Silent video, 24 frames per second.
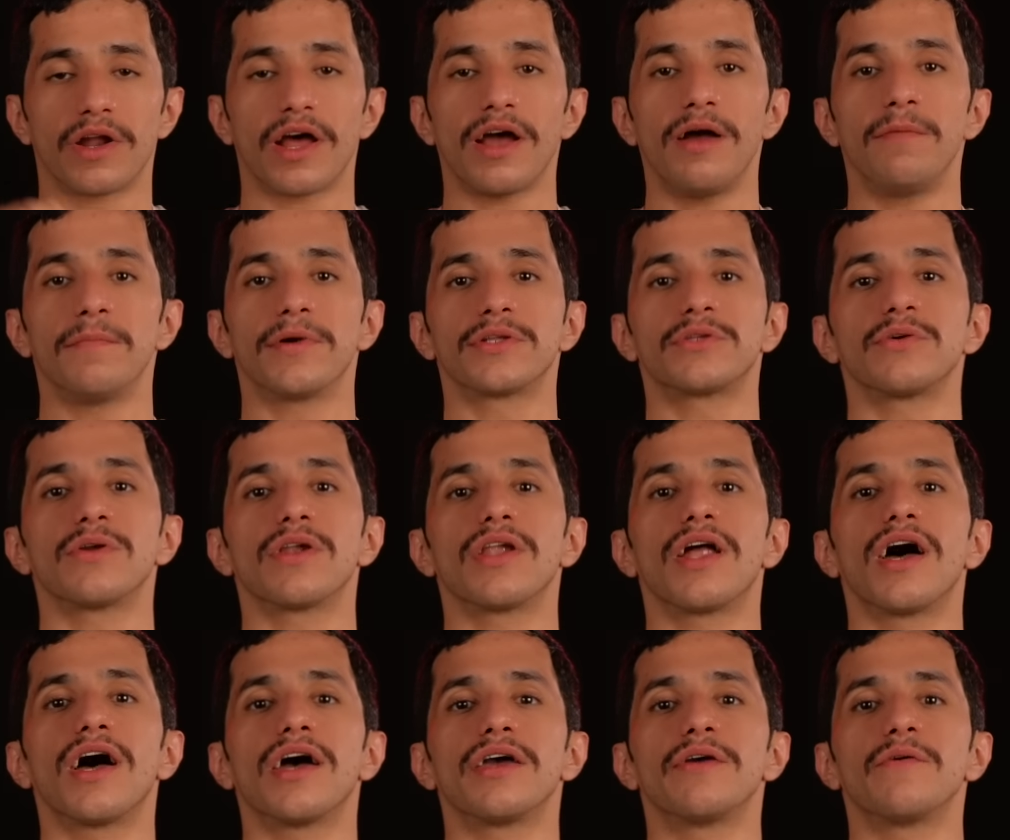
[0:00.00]
ورحمة
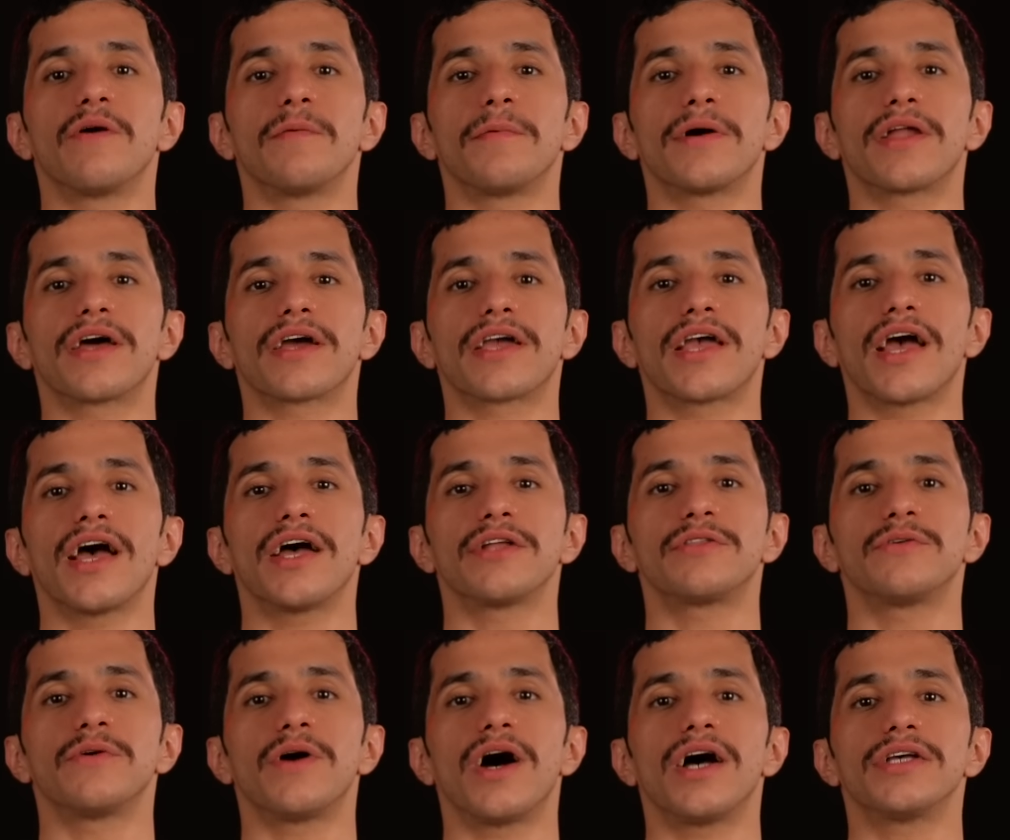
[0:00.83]
الله
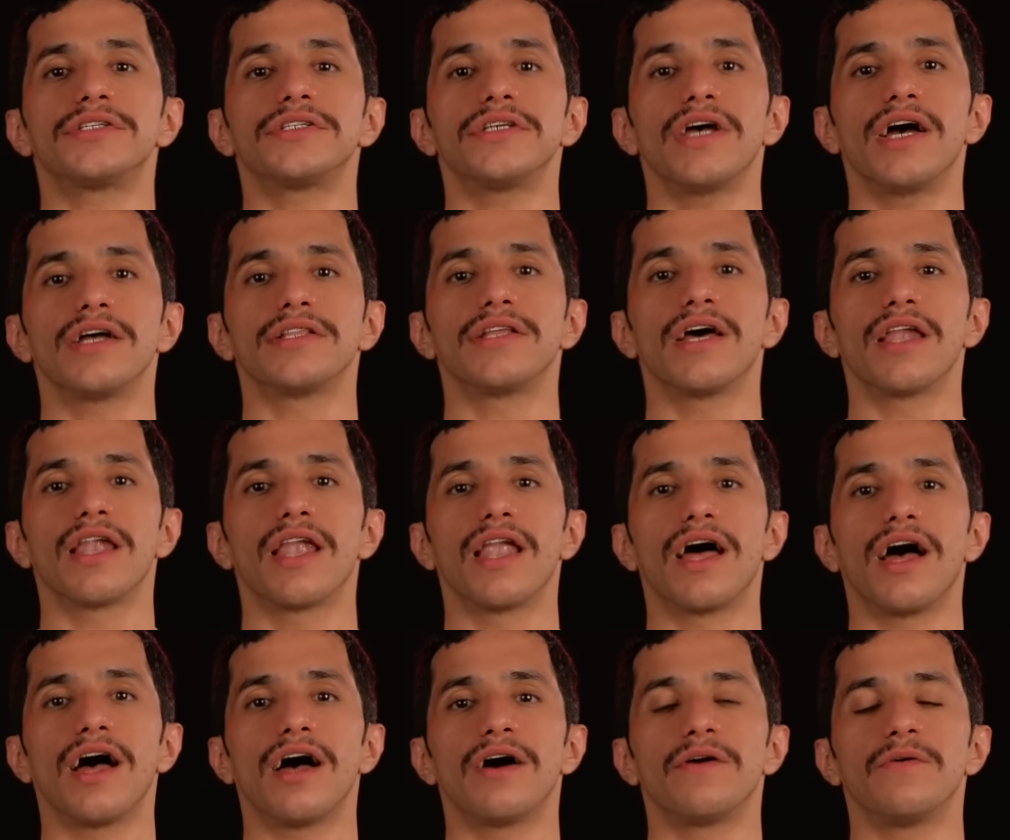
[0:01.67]
وبركاته أسعد
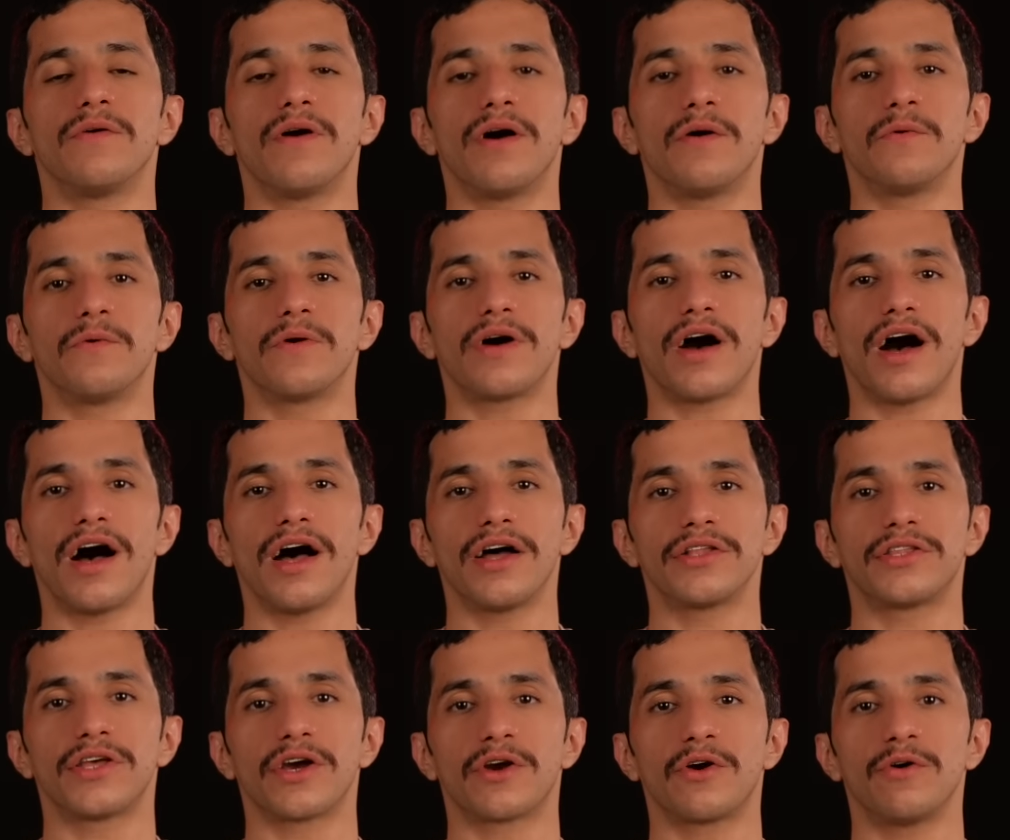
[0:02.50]
الله
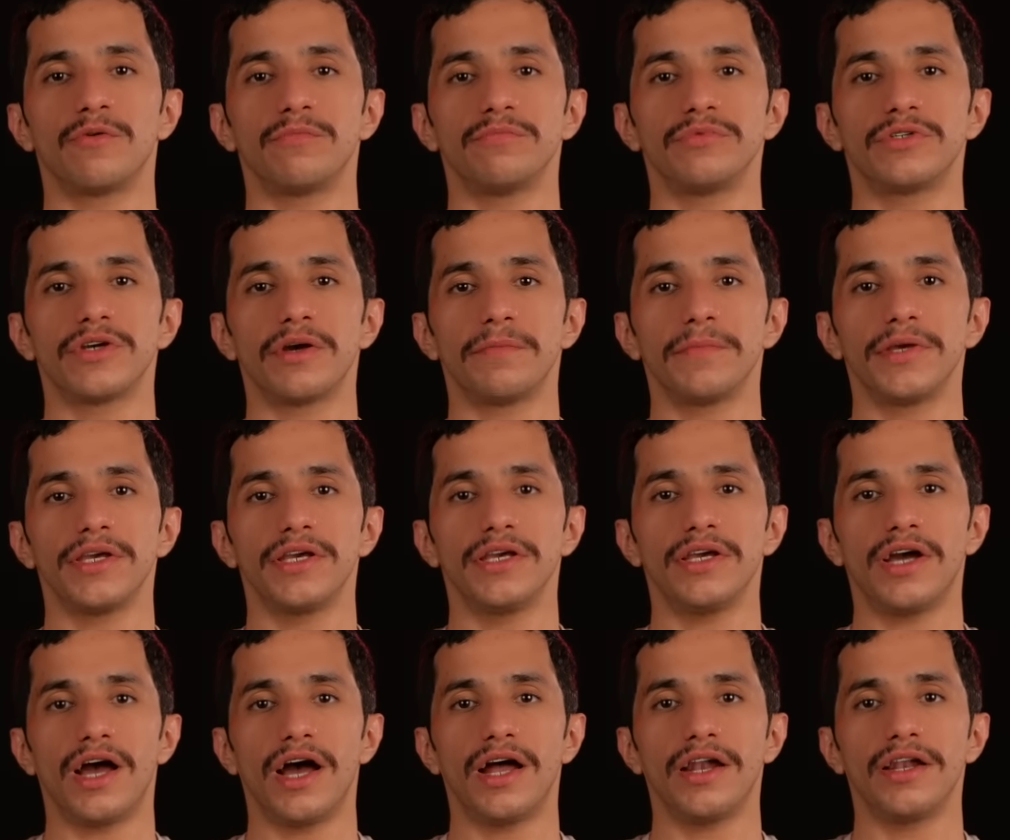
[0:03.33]
أوقاتكم
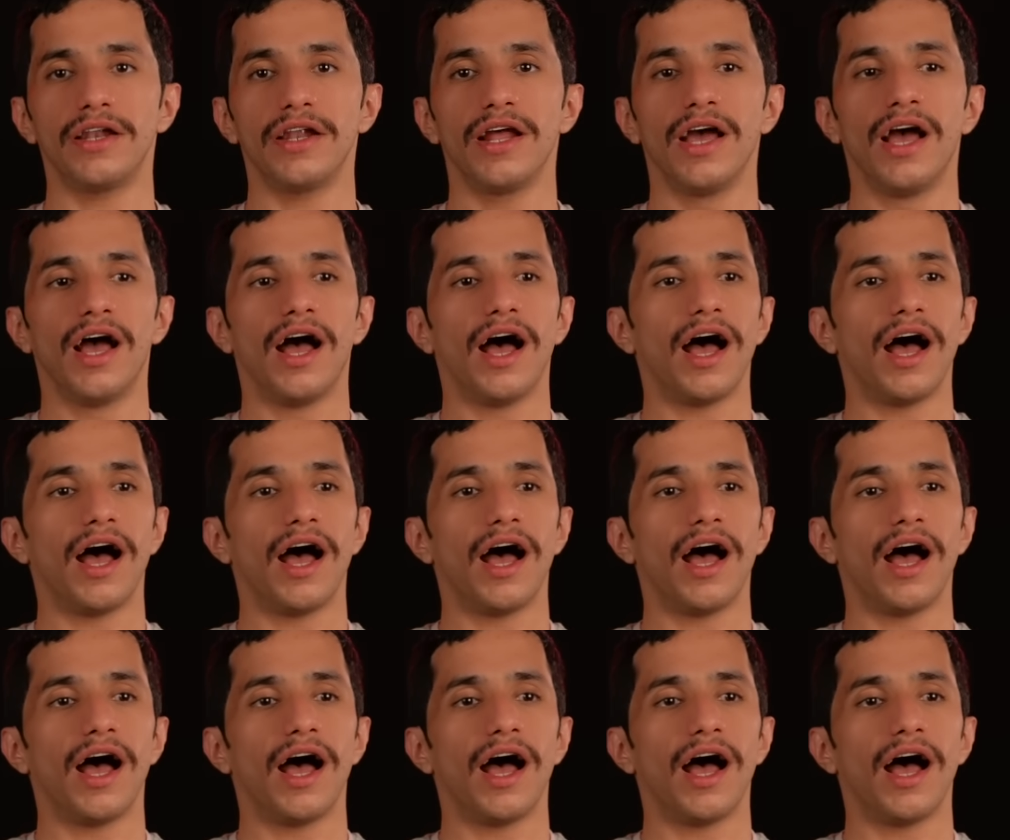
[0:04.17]
جميعا